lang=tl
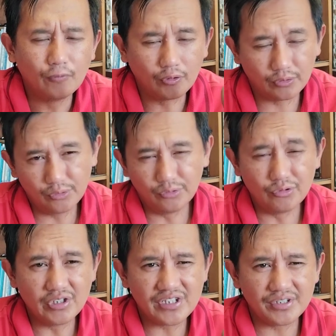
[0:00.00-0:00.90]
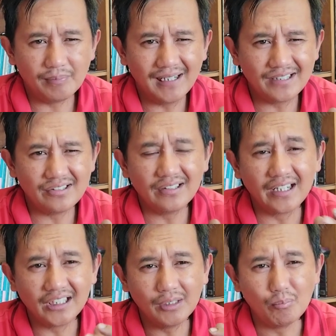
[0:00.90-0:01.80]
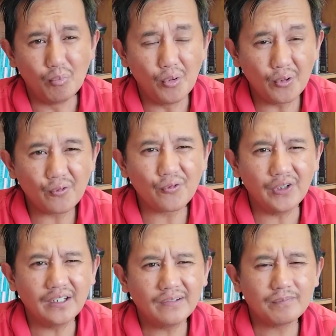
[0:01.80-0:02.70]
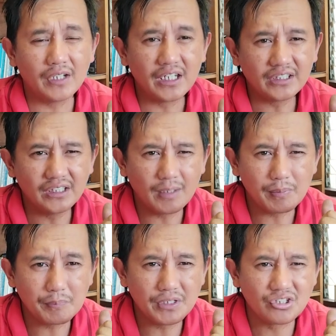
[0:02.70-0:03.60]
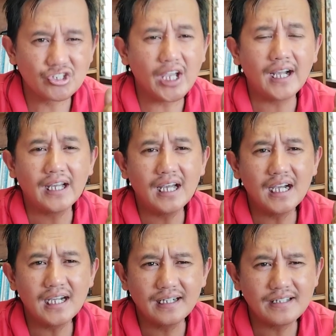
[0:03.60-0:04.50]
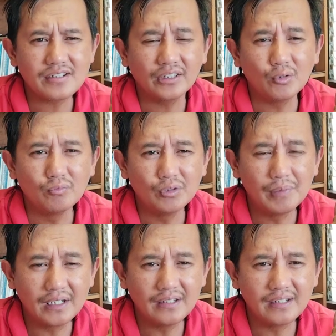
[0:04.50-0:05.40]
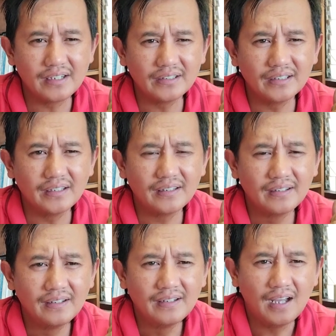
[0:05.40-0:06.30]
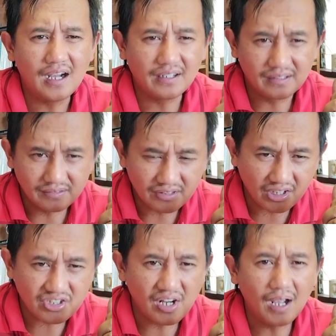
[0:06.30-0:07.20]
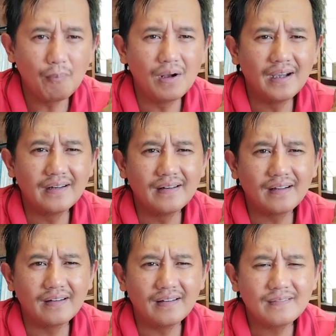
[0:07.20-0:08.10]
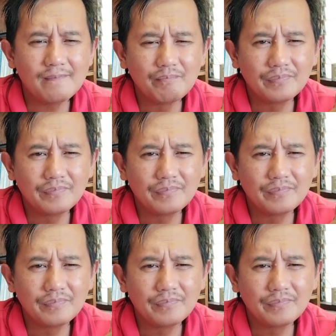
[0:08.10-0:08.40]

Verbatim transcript: Or could you just imagine dagiti morphine, dagiti napipigsanga, agas nga tumtumaran dagiti Ag sagsagabang anak na.